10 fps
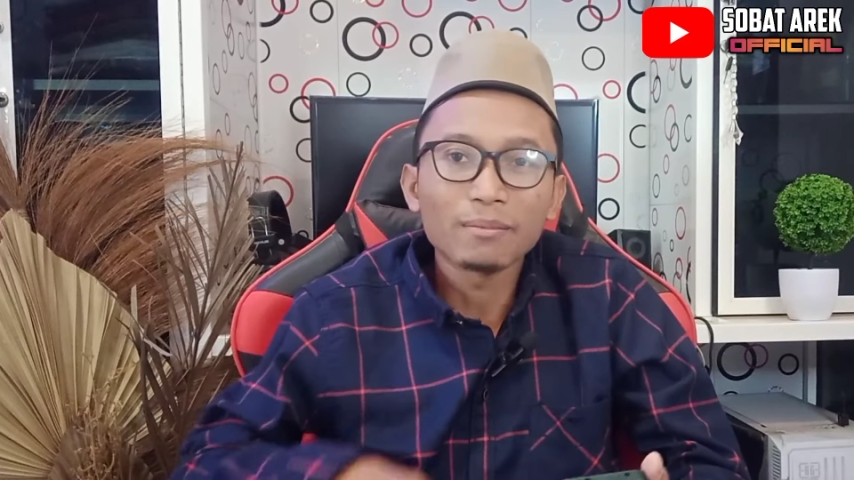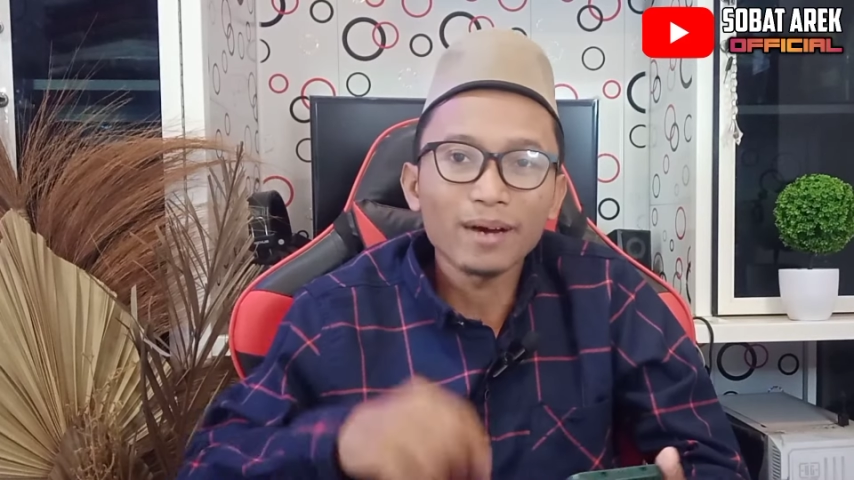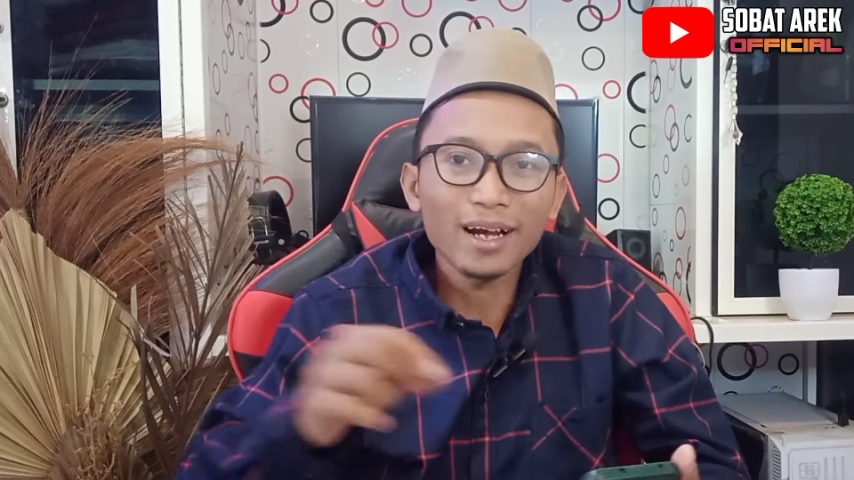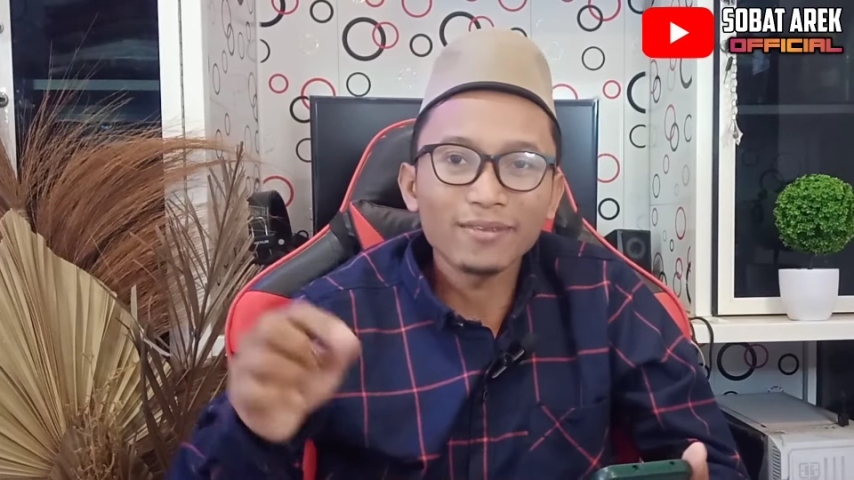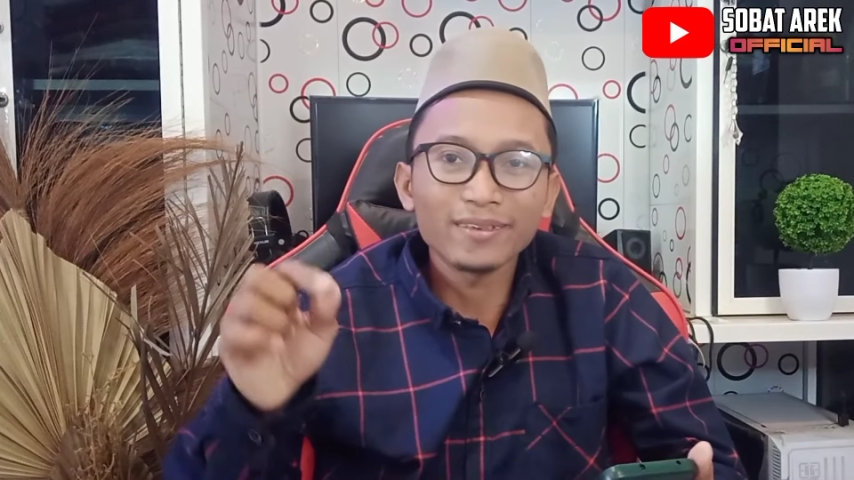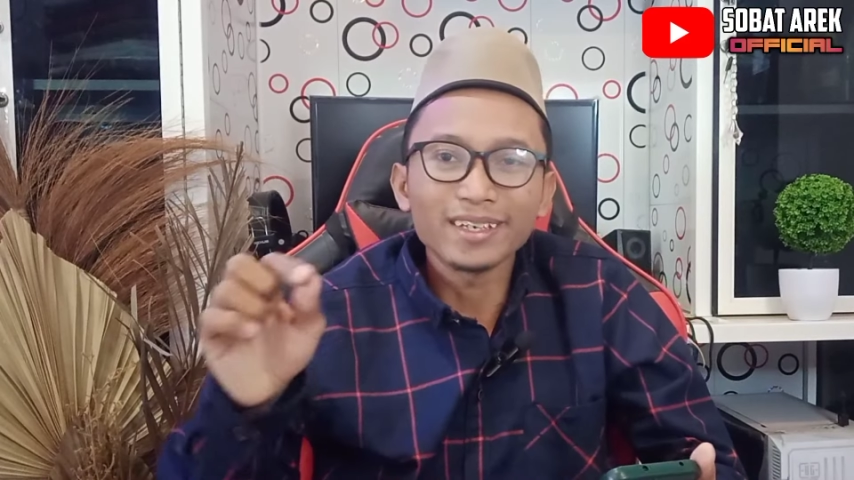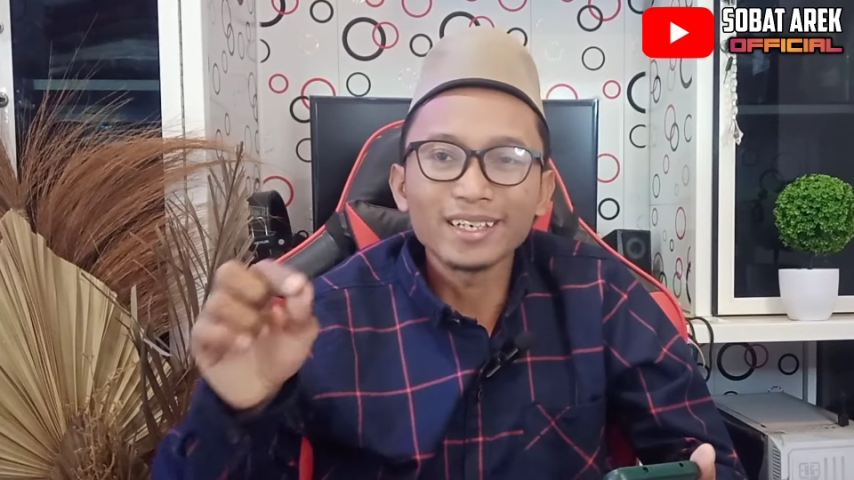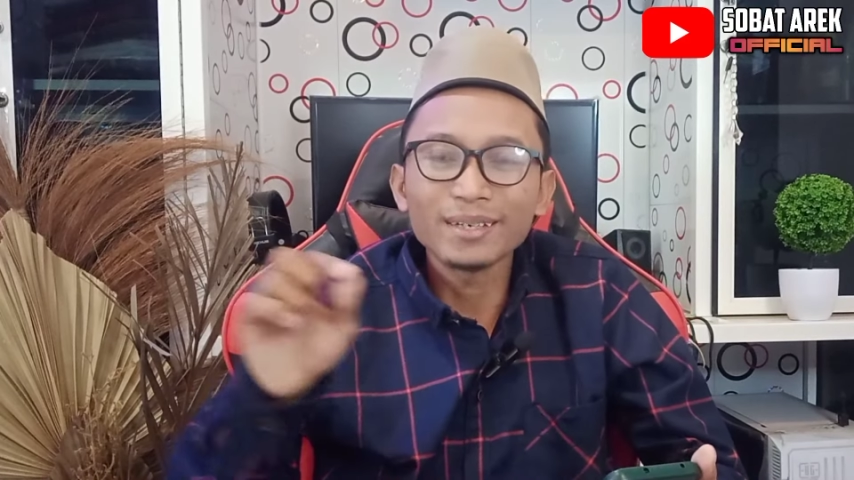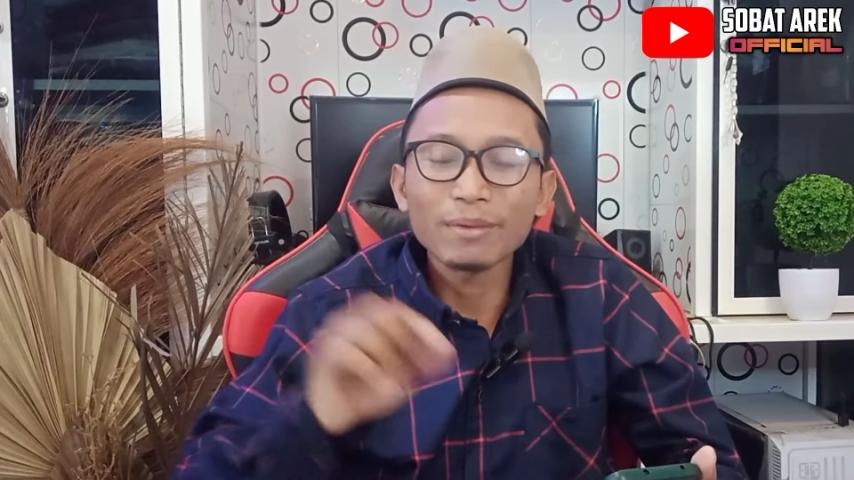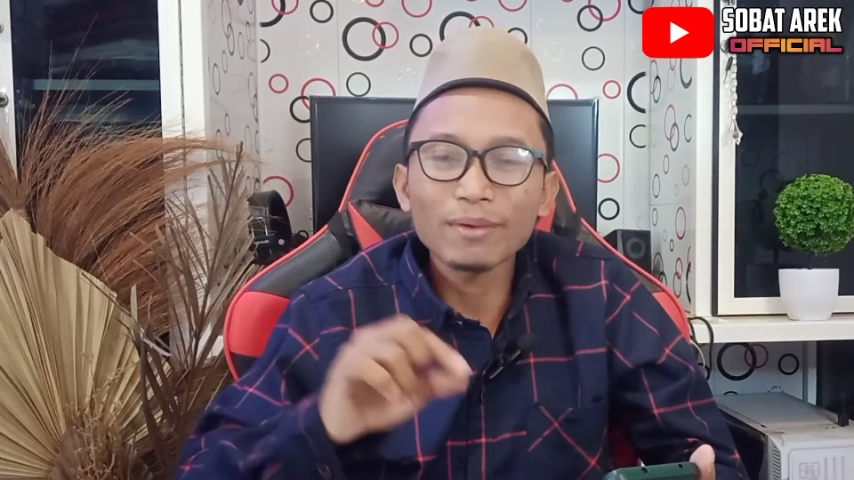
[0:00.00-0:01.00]
Maaf
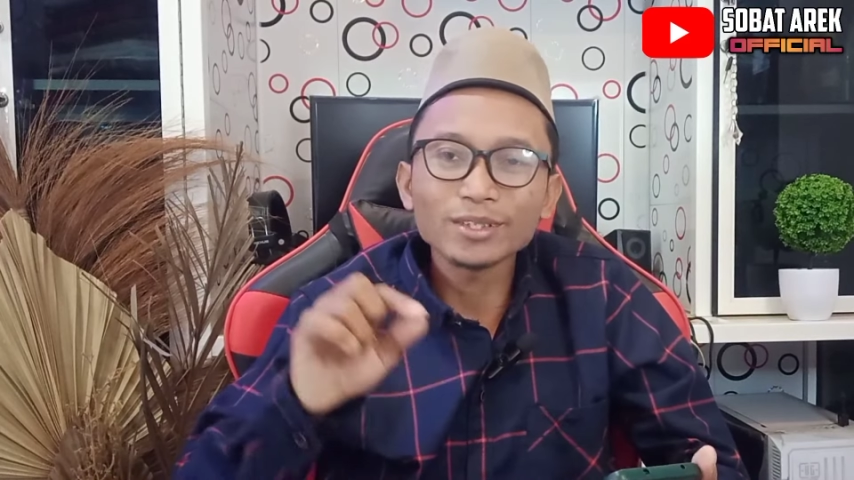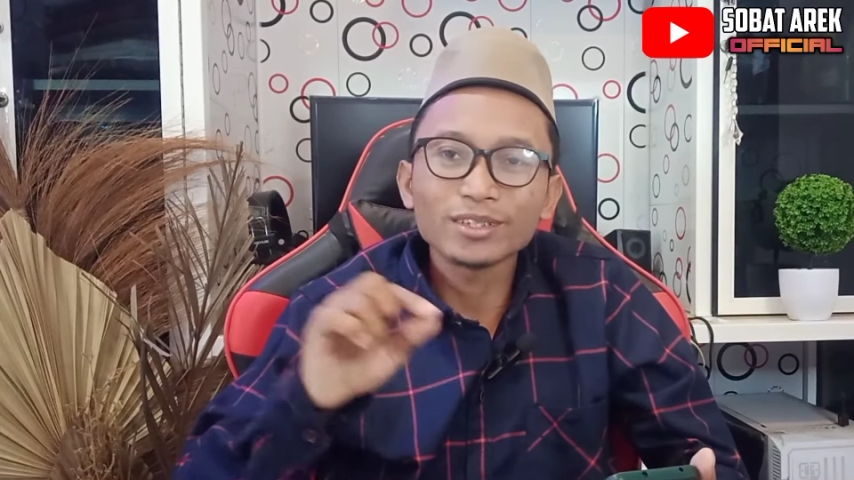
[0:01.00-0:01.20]
ini memang